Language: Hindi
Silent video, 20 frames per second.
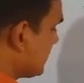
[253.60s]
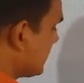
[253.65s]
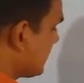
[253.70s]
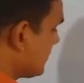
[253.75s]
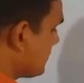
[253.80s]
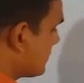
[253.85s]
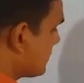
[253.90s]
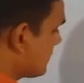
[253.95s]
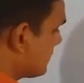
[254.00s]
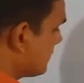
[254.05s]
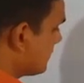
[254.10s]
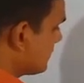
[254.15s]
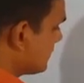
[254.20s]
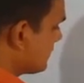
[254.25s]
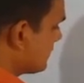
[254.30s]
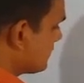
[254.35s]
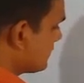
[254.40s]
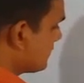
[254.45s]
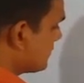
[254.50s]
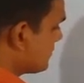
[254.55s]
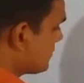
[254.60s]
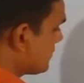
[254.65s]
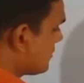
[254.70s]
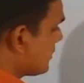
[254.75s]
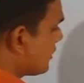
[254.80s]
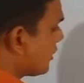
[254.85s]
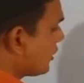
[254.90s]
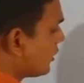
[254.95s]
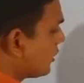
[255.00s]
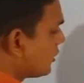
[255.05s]
फेज
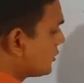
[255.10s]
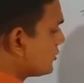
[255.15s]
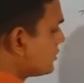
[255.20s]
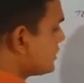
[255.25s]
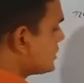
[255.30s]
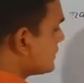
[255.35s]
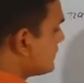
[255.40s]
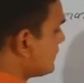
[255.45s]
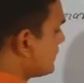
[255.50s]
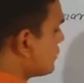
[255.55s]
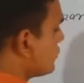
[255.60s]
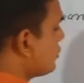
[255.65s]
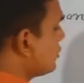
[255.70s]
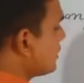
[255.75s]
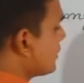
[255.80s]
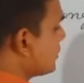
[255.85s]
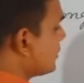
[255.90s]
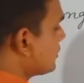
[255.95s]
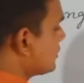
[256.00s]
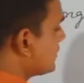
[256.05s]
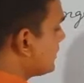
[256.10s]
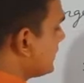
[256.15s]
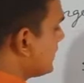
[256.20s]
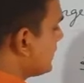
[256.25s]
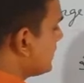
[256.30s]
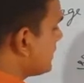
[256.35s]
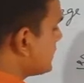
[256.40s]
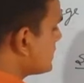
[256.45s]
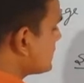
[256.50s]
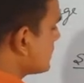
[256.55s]
और जिसमें घुला होता है
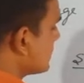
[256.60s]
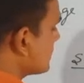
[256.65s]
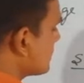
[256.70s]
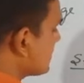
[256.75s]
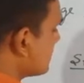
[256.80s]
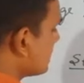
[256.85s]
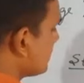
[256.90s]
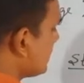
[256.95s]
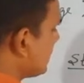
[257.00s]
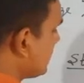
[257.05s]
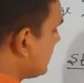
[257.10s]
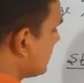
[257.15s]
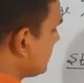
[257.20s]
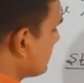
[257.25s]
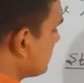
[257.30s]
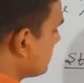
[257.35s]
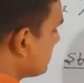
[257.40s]
डिस्पर्सन मीडियम